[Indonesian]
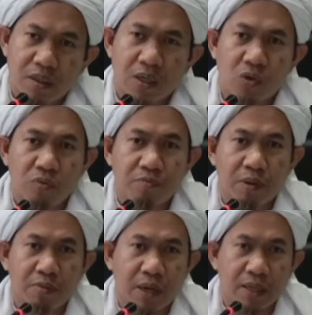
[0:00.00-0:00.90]
kalau
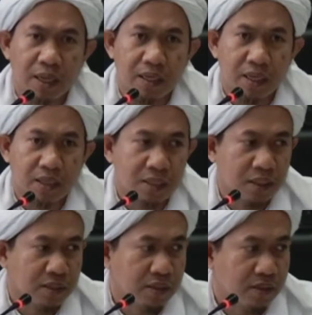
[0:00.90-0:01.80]
umpama ada anaknya
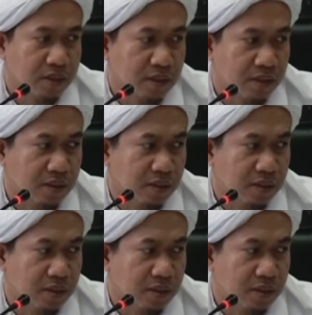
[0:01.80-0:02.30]
ya.